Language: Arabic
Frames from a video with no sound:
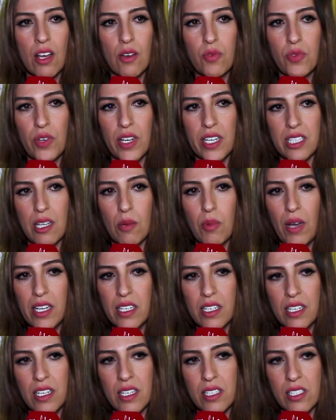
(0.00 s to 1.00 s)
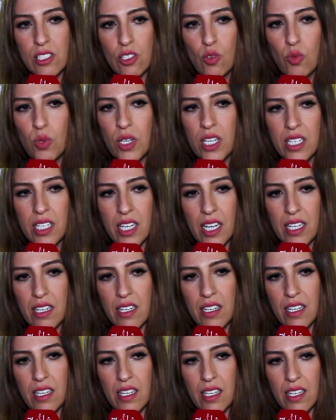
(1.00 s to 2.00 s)
فطبعا تكوين التكوين
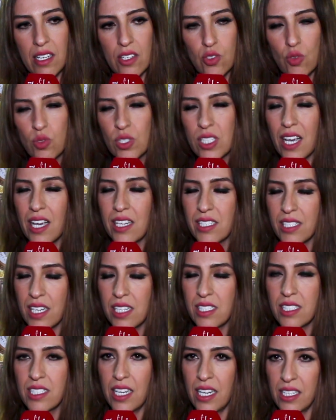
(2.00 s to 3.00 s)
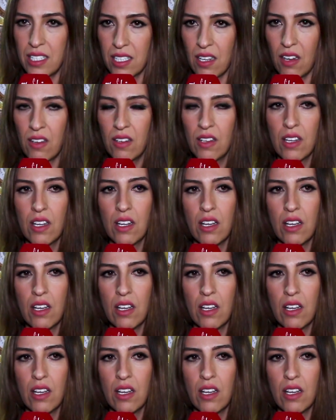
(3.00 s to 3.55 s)
كان آه، جزء اساسي عندنا